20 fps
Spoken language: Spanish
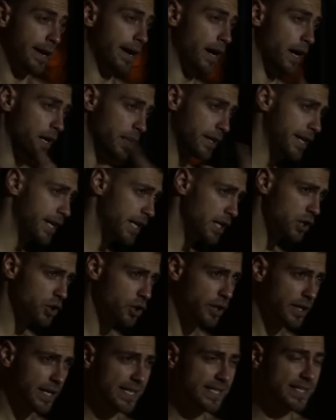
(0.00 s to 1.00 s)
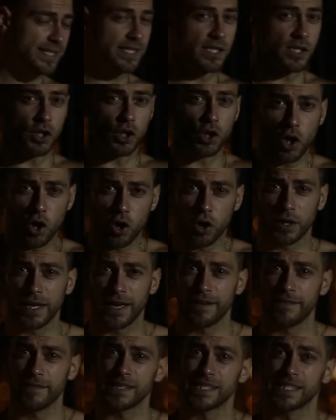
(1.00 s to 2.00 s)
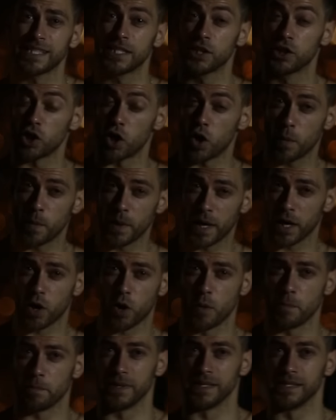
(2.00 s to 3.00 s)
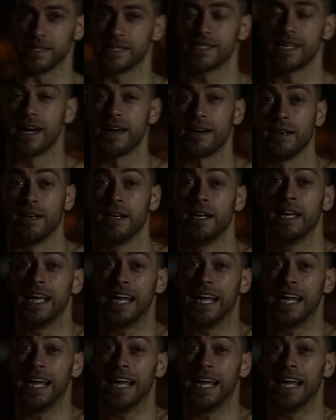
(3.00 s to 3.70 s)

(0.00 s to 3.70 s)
El quinto es no debes sobrecompensar.